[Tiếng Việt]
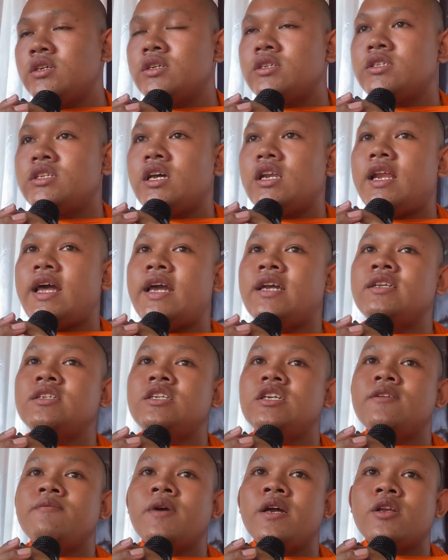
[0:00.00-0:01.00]
Sở lanh
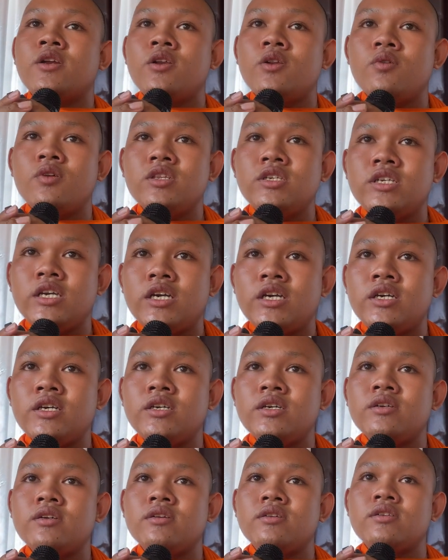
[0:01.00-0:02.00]
chỉ vật khuôn
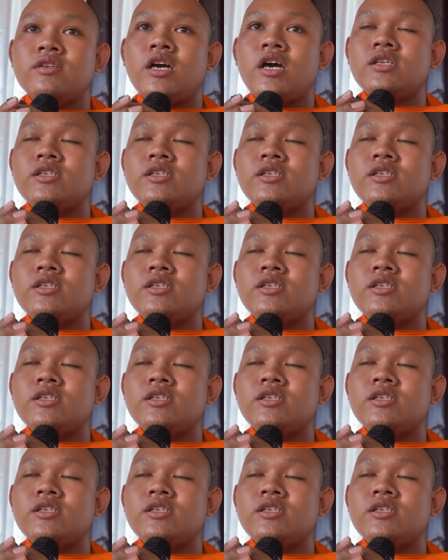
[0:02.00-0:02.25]
dương